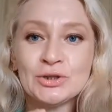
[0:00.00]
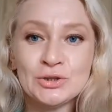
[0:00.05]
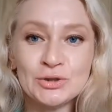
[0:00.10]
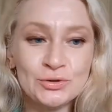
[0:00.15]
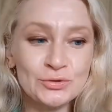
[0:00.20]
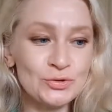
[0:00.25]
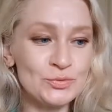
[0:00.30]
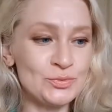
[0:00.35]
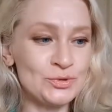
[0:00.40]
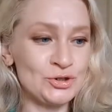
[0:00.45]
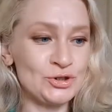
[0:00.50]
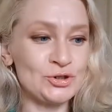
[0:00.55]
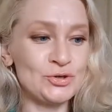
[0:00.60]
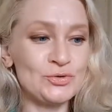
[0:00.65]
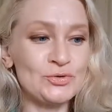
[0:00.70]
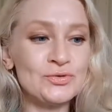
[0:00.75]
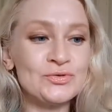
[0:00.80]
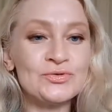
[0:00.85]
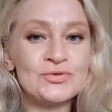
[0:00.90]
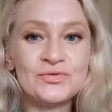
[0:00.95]
То бишь
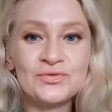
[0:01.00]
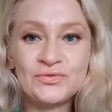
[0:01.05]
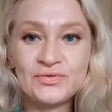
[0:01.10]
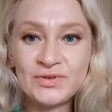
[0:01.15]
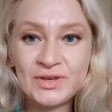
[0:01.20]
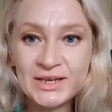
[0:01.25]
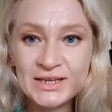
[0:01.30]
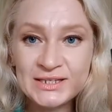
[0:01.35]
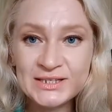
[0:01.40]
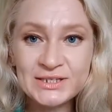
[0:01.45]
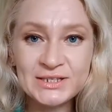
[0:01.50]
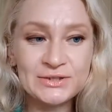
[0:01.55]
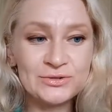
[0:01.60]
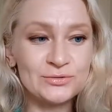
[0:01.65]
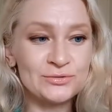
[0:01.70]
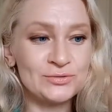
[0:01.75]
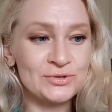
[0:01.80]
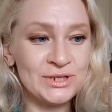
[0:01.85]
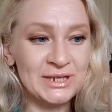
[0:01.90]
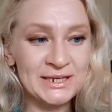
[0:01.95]
он весь
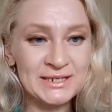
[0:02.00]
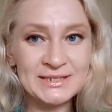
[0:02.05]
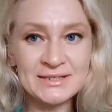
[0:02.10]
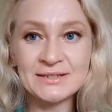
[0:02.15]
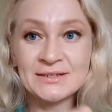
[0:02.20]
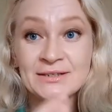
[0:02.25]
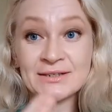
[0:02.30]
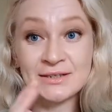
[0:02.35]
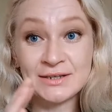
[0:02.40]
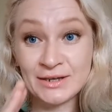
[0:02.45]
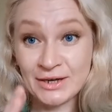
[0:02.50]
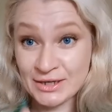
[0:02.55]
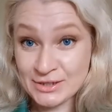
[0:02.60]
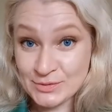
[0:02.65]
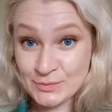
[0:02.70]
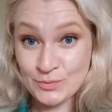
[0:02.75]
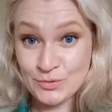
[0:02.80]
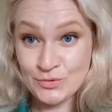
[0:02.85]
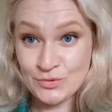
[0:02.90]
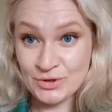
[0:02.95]
у нас
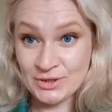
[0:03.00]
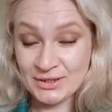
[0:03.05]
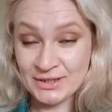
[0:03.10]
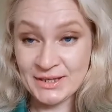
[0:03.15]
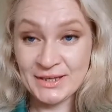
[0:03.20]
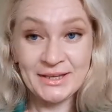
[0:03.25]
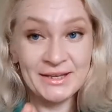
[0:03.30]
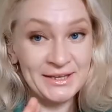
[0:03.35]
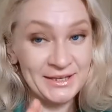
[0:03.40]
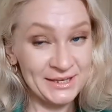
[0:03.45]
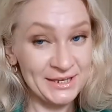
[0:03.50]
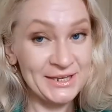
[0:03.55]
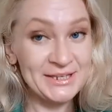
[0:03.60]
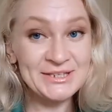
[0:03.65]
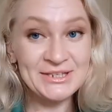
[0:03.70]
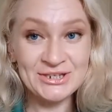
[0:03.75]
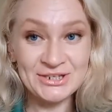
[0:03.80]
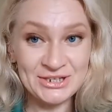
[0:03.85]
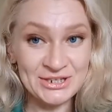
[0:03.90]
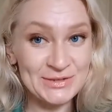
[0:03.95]
разборный. И я
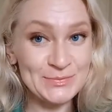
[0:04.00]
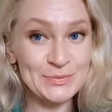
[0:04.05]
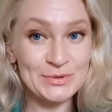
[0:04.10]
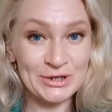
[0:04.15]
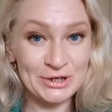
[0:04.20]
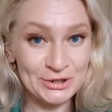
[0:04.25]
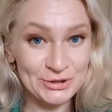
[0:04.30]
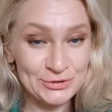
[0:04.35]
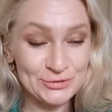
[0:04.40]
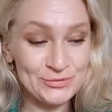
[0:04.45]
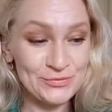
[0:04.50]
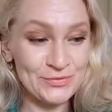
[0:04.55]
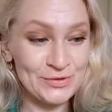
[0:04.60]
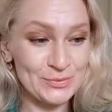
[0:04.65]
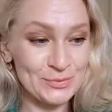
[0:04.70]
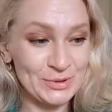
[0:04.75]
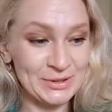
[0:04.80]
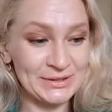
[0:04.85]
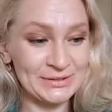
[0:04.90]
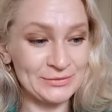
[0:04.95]
сейчас покажу
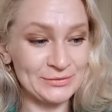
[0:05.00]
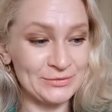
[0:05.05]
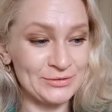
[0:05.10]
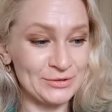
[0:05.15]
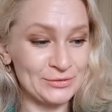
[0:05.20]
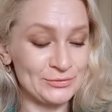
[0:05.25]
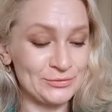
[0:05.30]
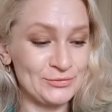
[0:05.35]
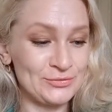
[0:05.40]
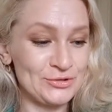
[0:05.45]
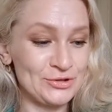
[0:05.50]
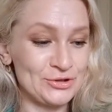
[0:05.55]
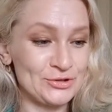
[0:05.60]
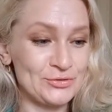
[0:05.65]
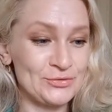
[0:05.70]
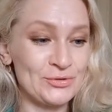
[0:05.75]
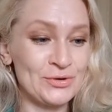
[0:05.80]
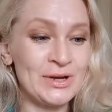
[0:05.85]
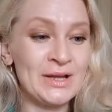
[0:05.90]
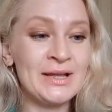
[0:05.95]
вам это, эту
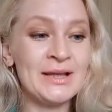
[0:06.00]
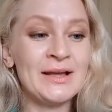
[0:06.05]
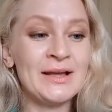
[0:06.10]
фишку.